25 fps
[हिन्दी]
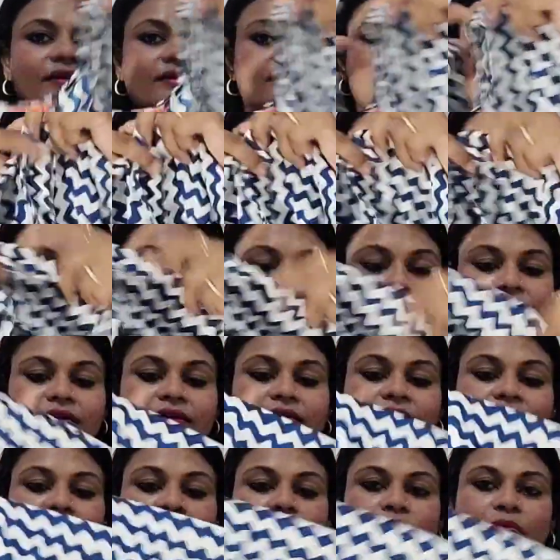ये इसका
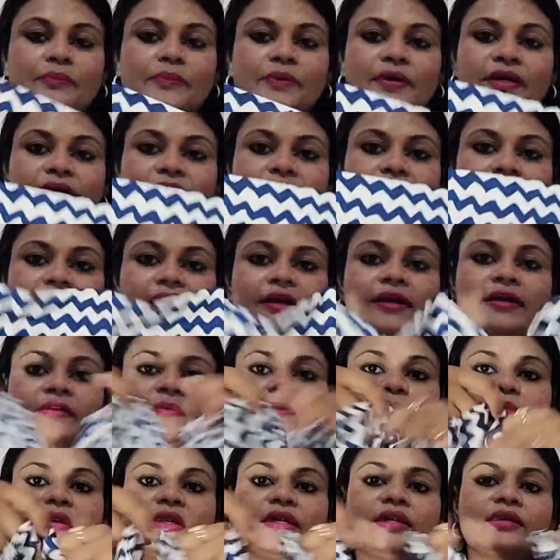प्रिंट है
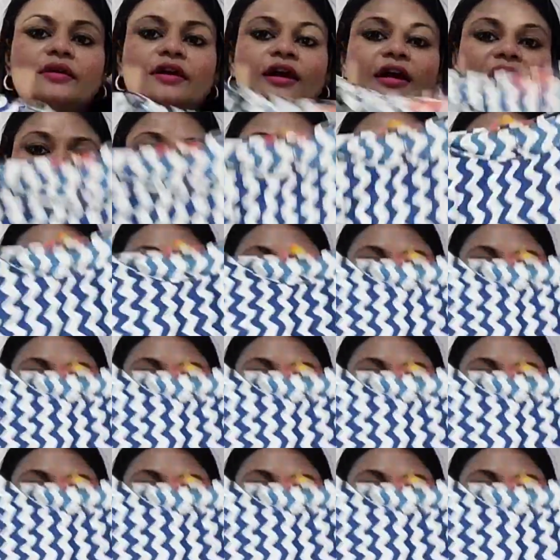प्रिंट काफ़ी